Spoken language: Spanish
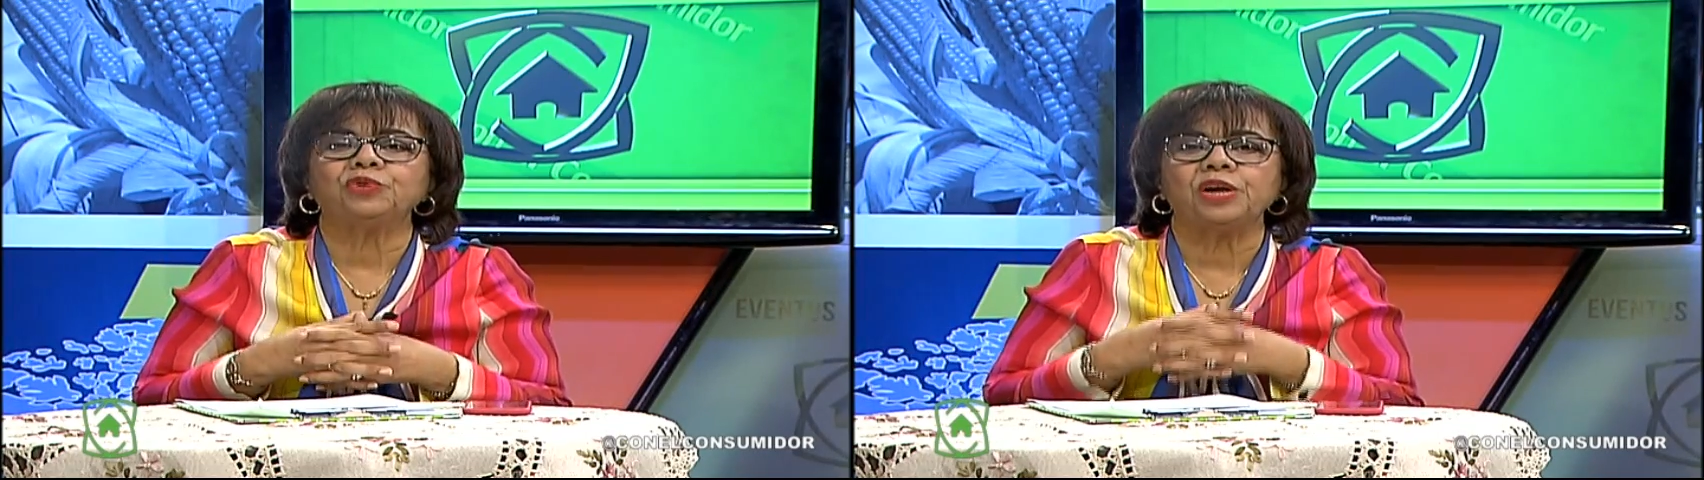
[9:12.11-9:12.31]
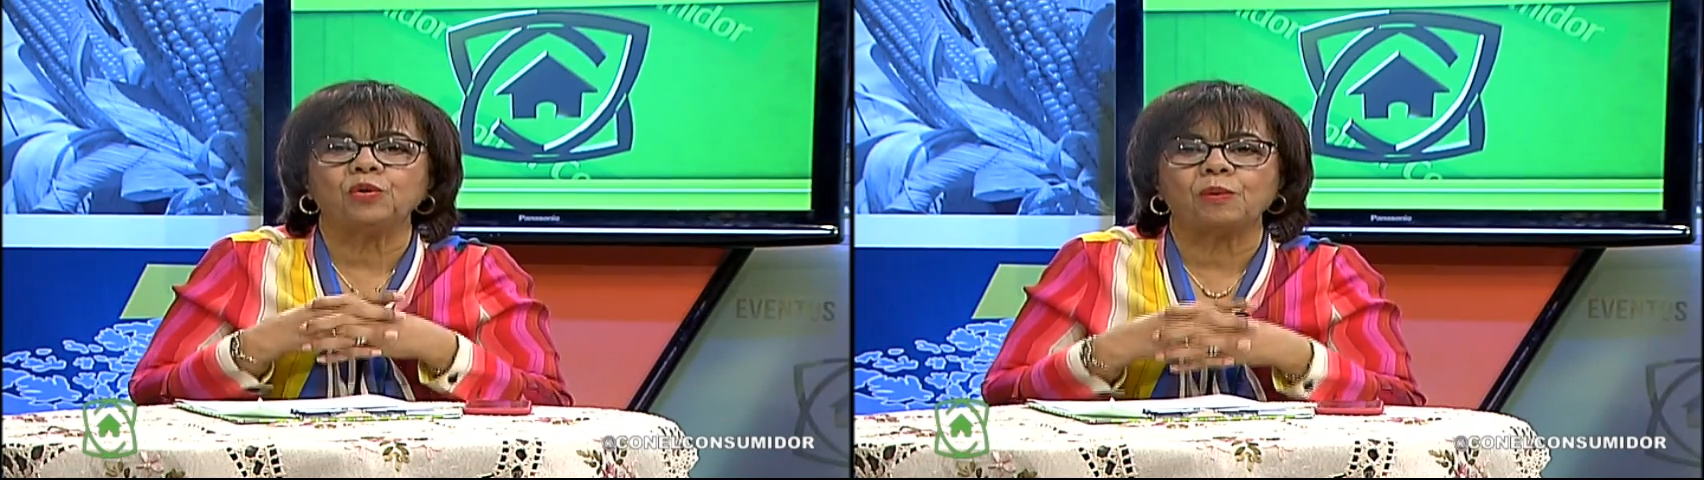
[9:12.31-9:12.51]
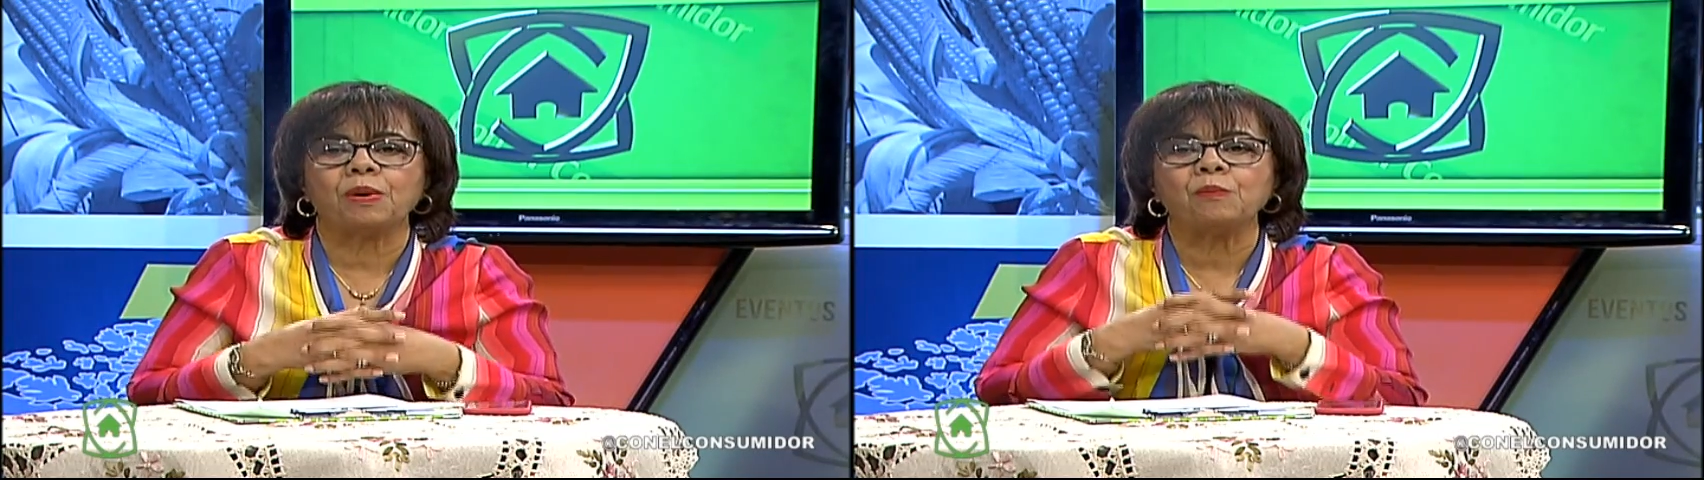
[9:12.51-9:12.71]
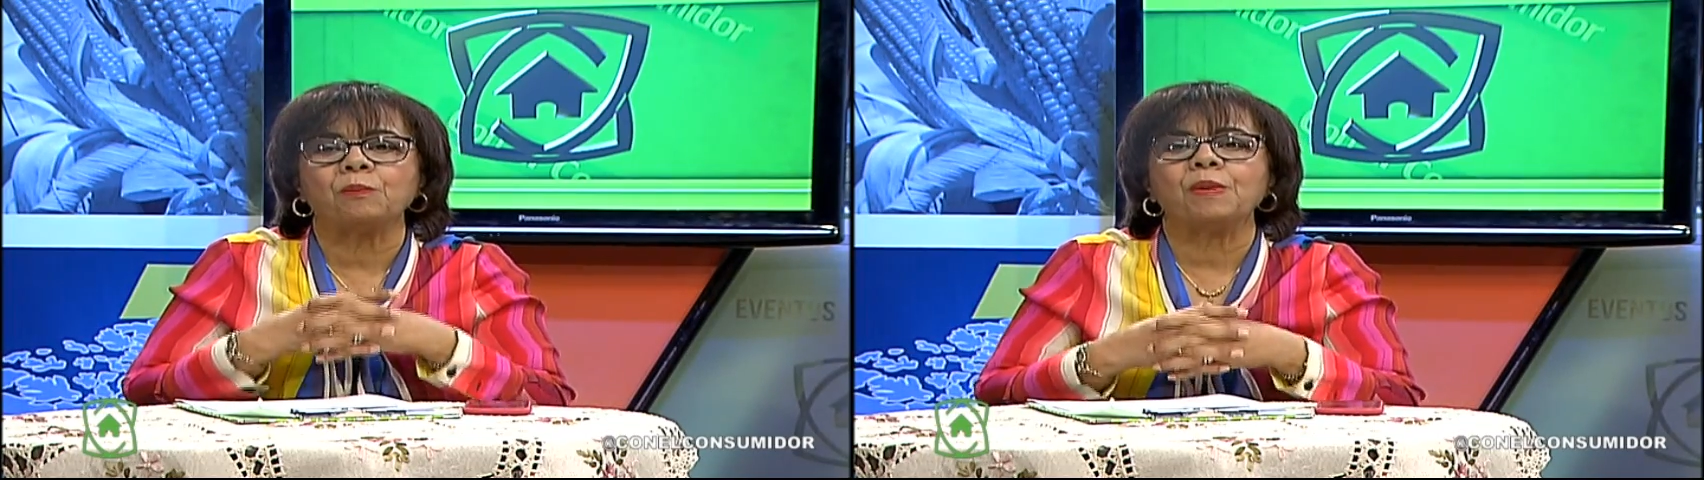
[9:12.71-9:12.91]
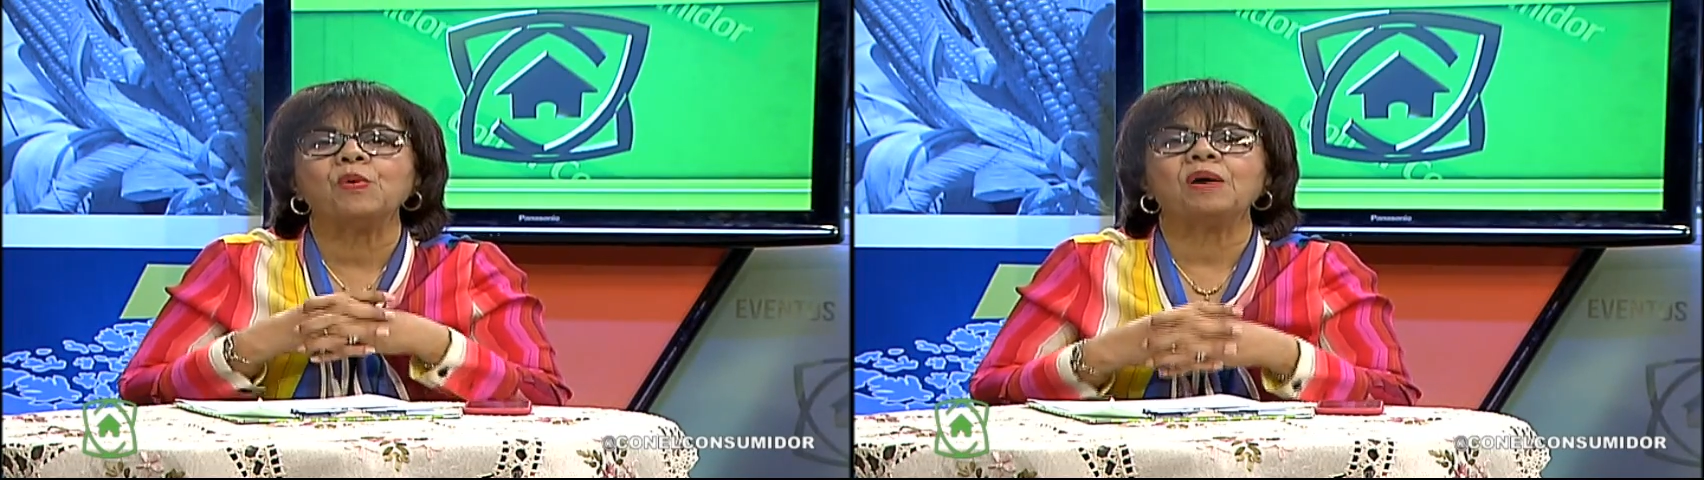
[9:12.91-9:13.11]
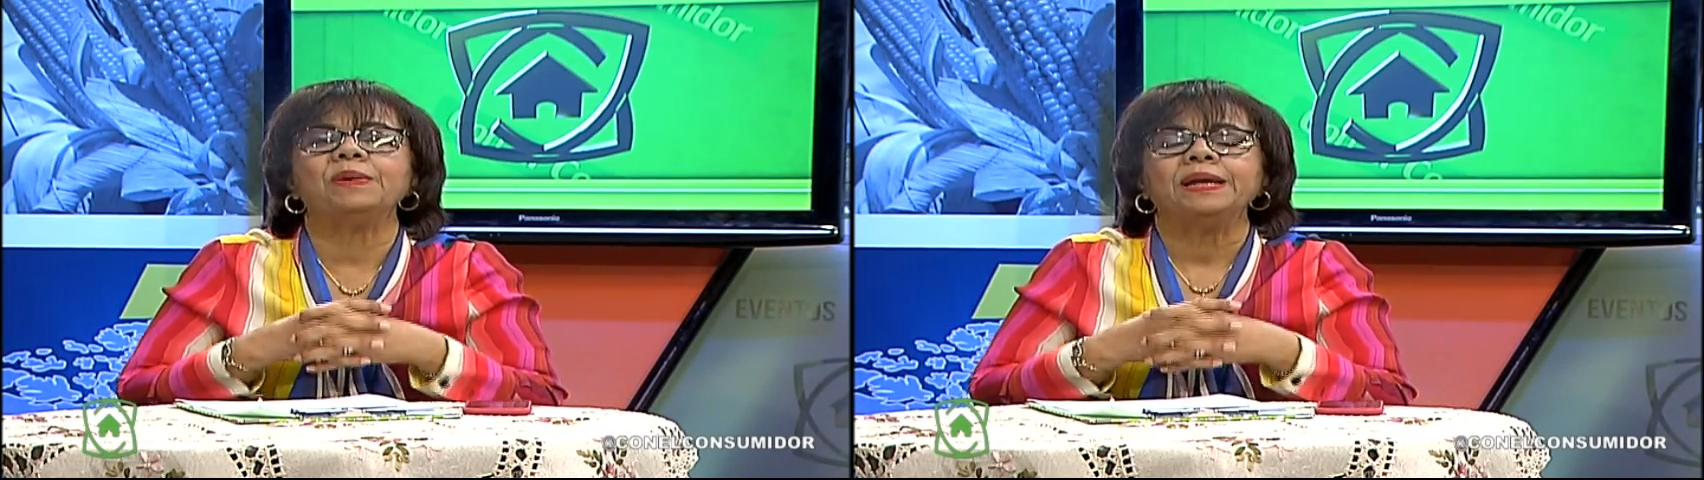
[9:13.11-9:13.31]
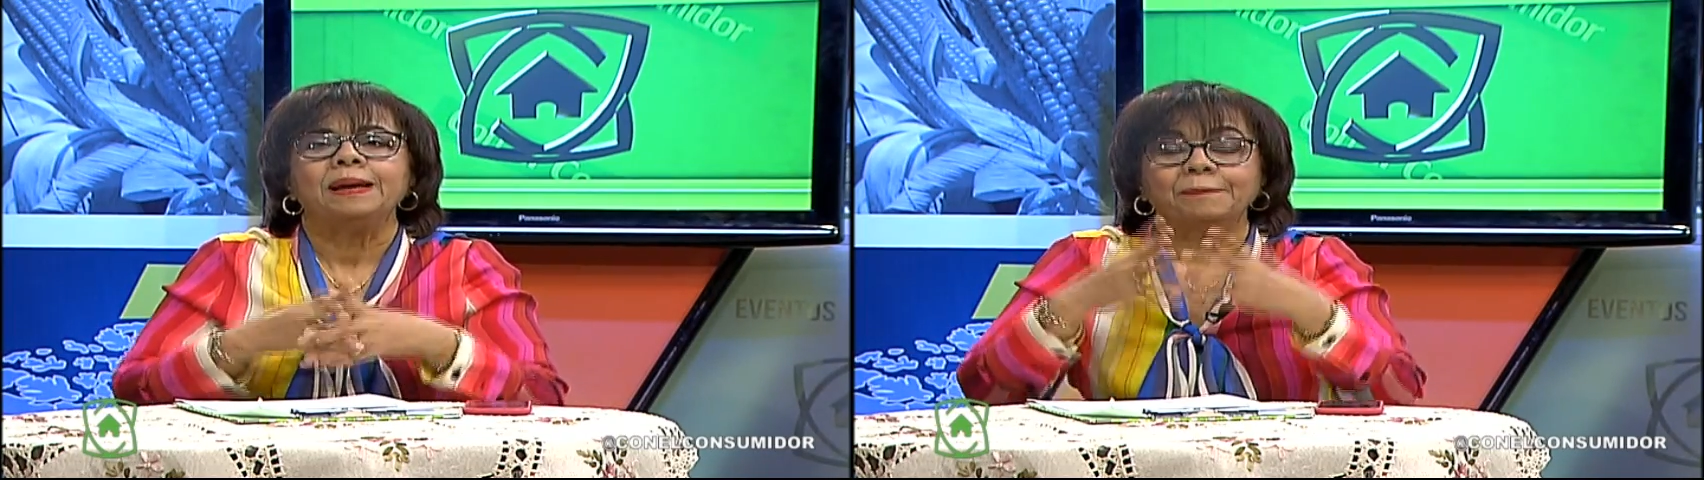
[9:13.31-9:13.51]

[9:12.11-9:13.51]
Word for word: viejos, vamos a ver,